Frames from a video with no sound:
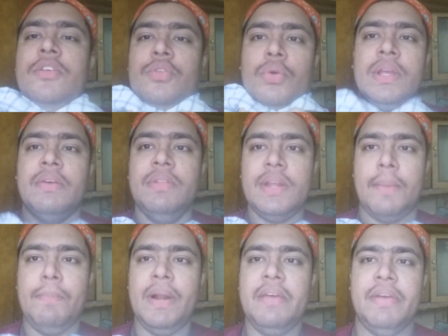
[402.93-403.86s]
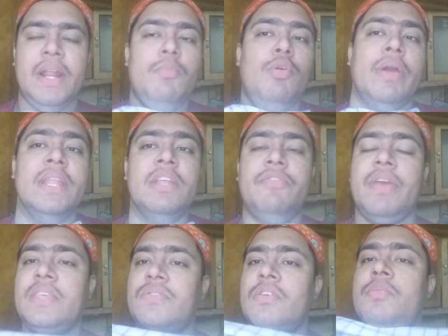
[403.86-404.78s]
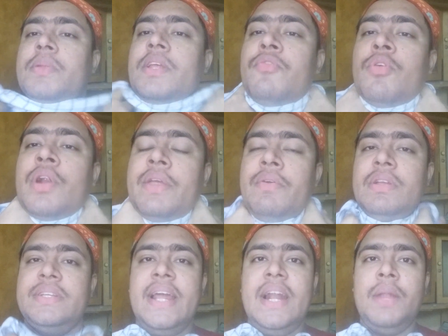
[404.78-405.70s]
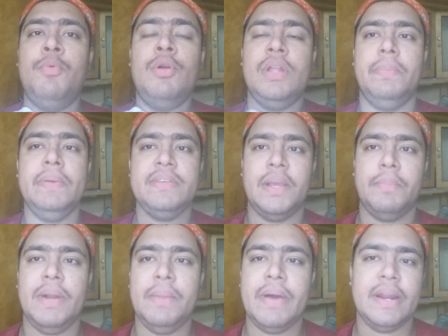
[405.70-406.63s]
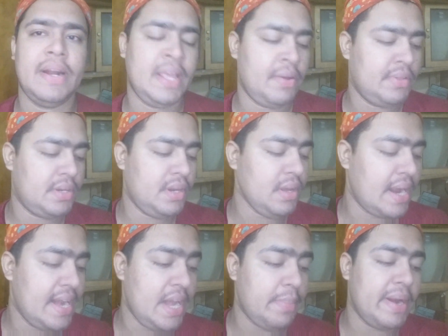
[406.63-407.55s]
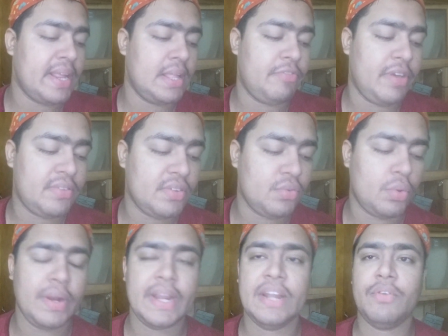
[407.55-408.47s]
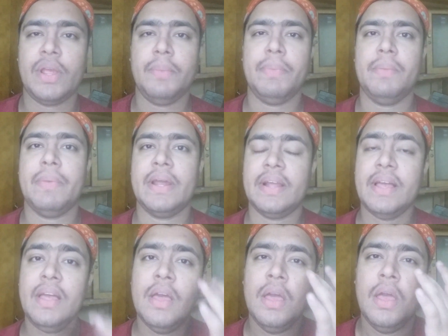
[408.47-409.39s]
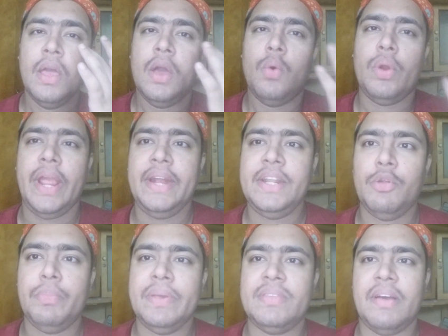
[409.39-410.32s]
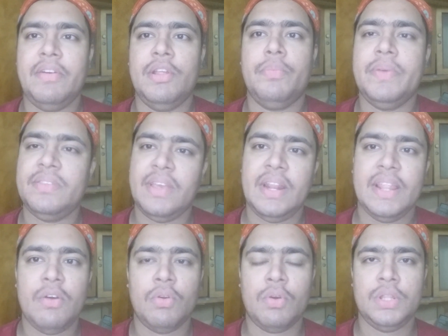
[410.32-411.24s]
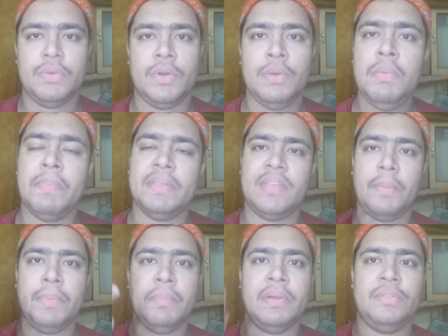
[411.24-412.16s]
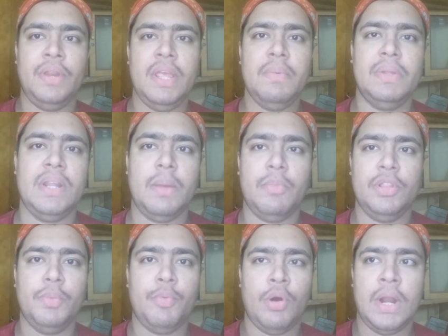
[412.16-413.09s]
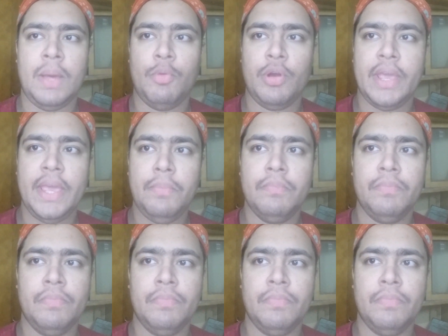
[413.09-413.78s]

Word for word: ஸோ நீங்கள் வந்து ரப் பண்ண வேணாம் ஓகே இந்த ஃபேஸ் வாஷ் பற்றி ஃபுல் ரிவியூ சேனலில் போட்டிருப்பேன் செக் பண்ணி பாருங்கள் நீங்கள் வந்துட்டு கண்டிப்பாக நீங்கள் இந்த ஃபேஸ் வாஷ் ஒரு ட்ரை பண்ணி பாருங்கள் ஒரு எயிட்டி ருபீஸ் செவன்ட்டி ருபீஸ் கீழே தான் அவங்க வந்துட்டு வரும் இப்போ ஸ்டெப் நம்பர் த்ரீ வந்து நம்ம வந்து போகலாம் ஓகே